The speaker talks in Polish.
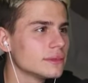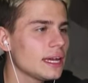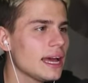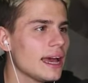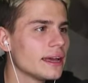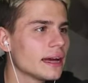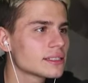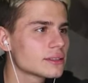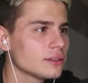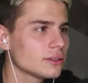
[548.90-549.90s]
Ej, a,
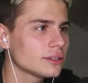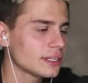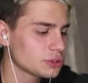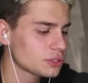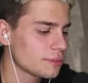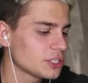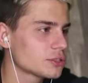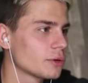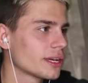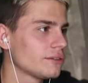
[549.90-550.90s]
no to teraz już nie
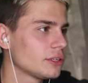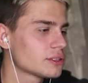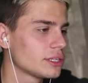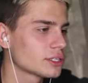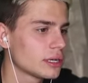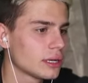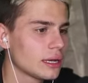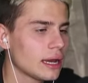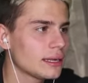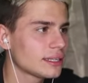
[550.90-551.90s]
będziesz mógł, jak wylosujesz. O, mogę
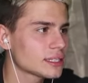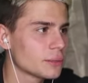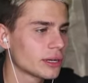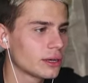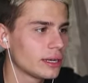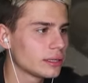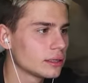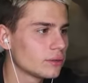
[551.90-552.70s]
strzelać, Ale teraz moja to. kolej.